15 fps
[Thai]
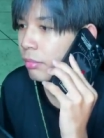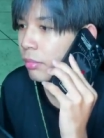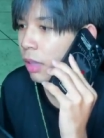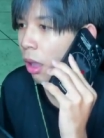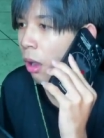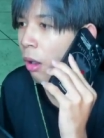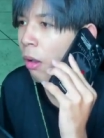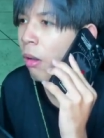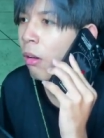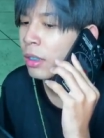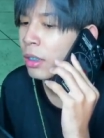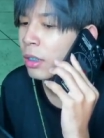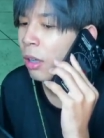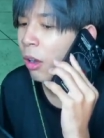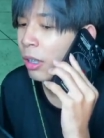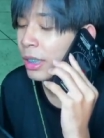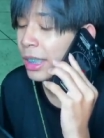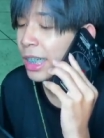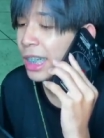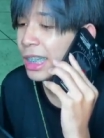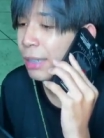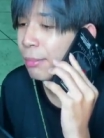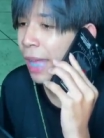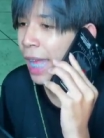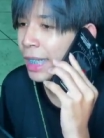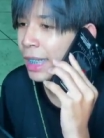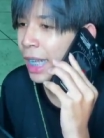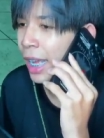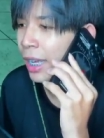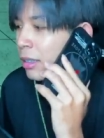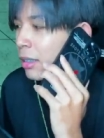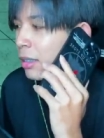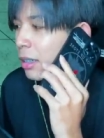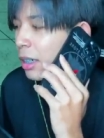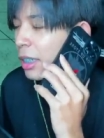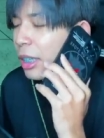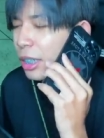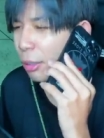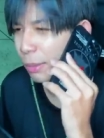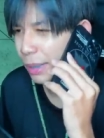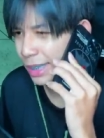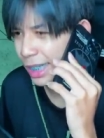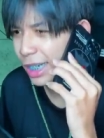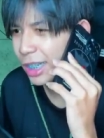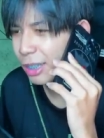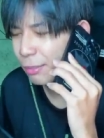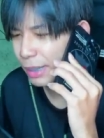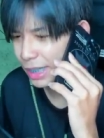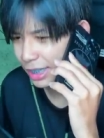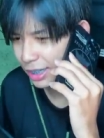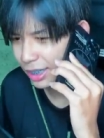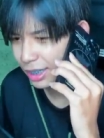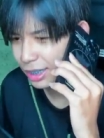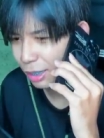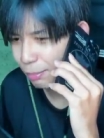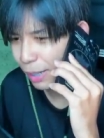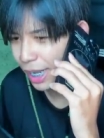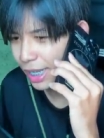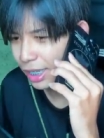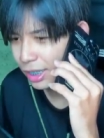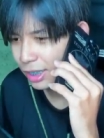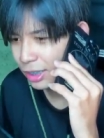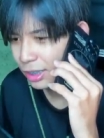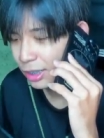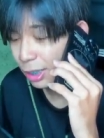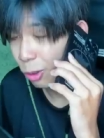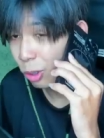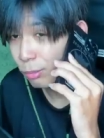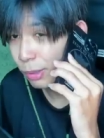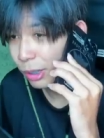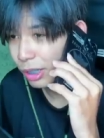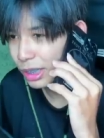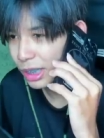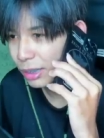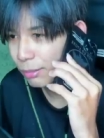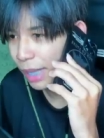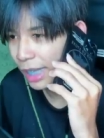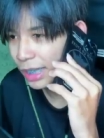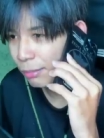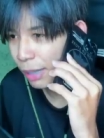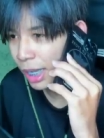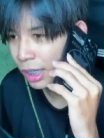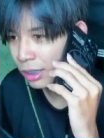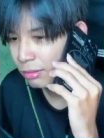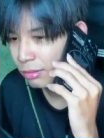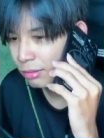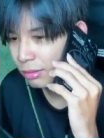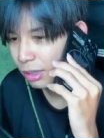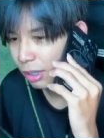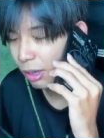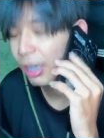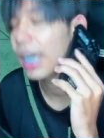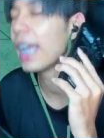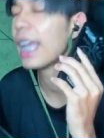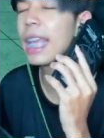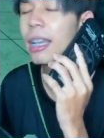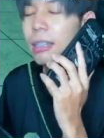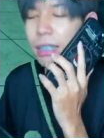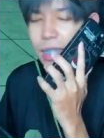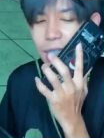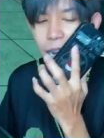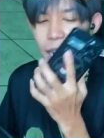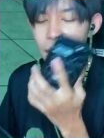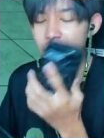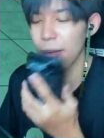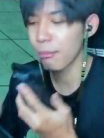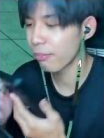อ๋ออ๋อที่ดินสิบล้านนะเออเดี๋ยวเดี๋ยวไปซื้อเดี๋ยวไปซื้อเดี๋ยวไปเดี๋ยวโอนไปก่อนยี่สิบล้านได้ปะโอเคโอเคได้ครับ